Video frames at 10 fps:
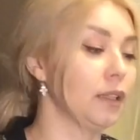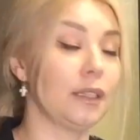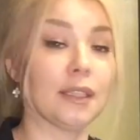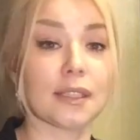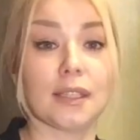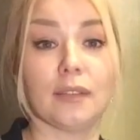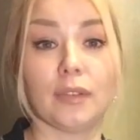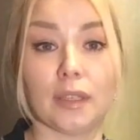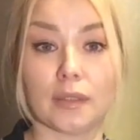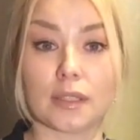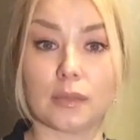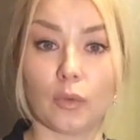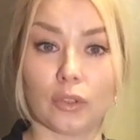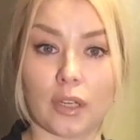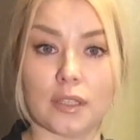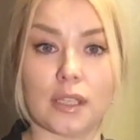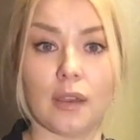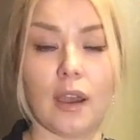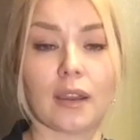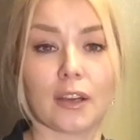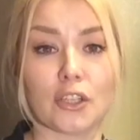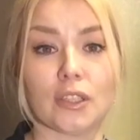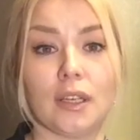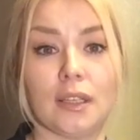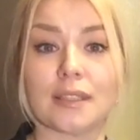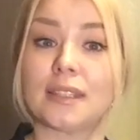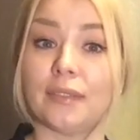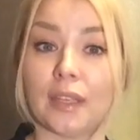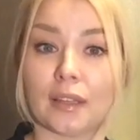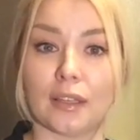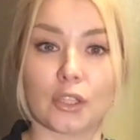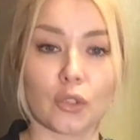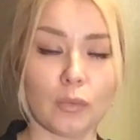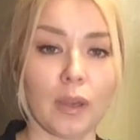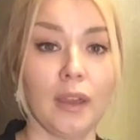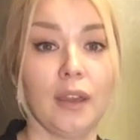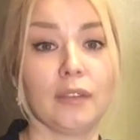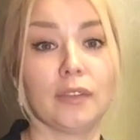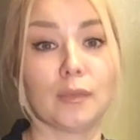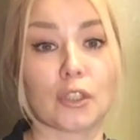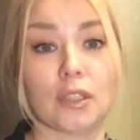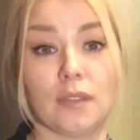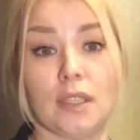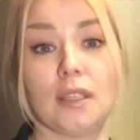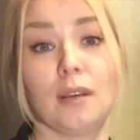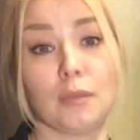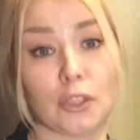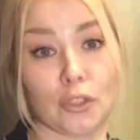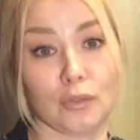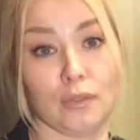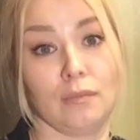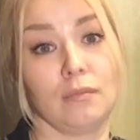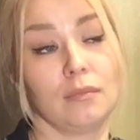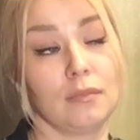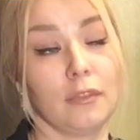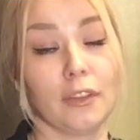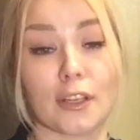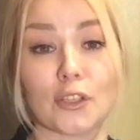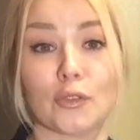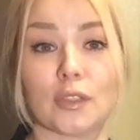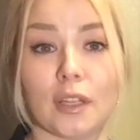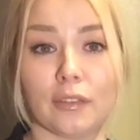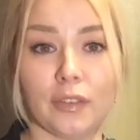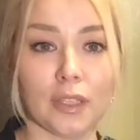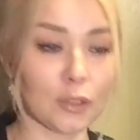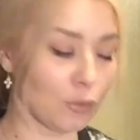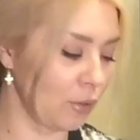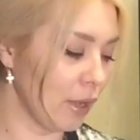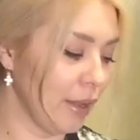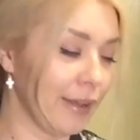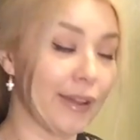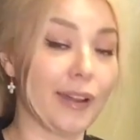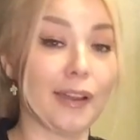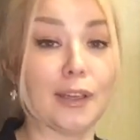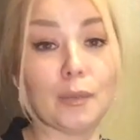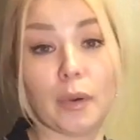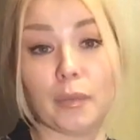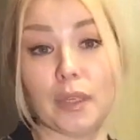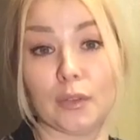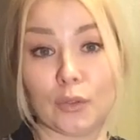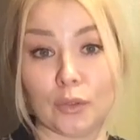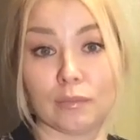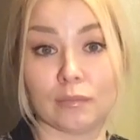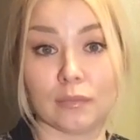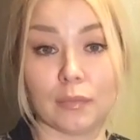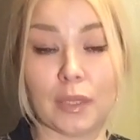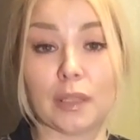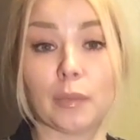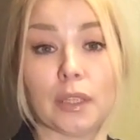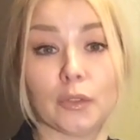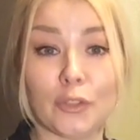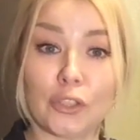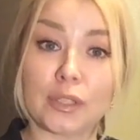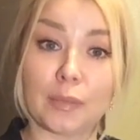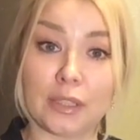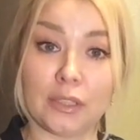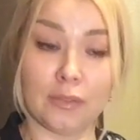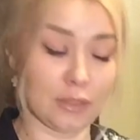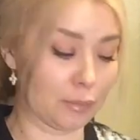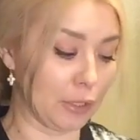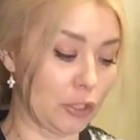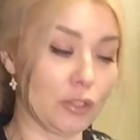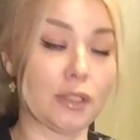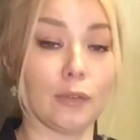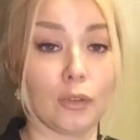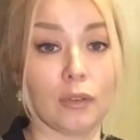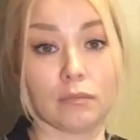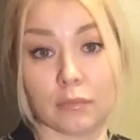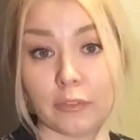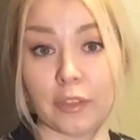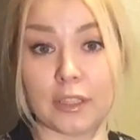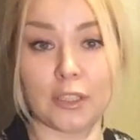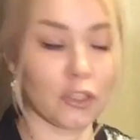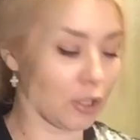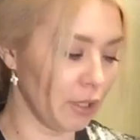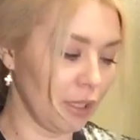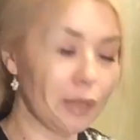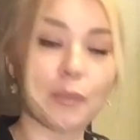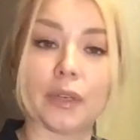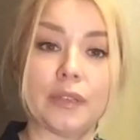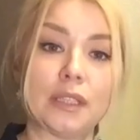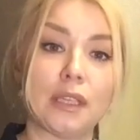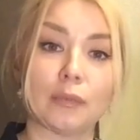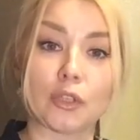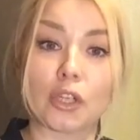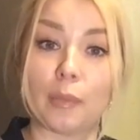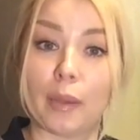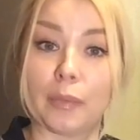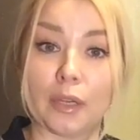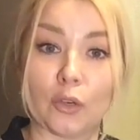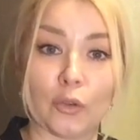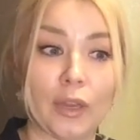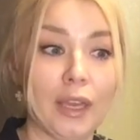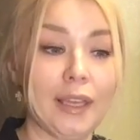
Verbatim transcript: Если вы смотрите, окрашена ли светлая шуба, вы можете взять обычную влажную салфетку, либо белую белый платочек, смочить его водичкой и провести немножко помеху.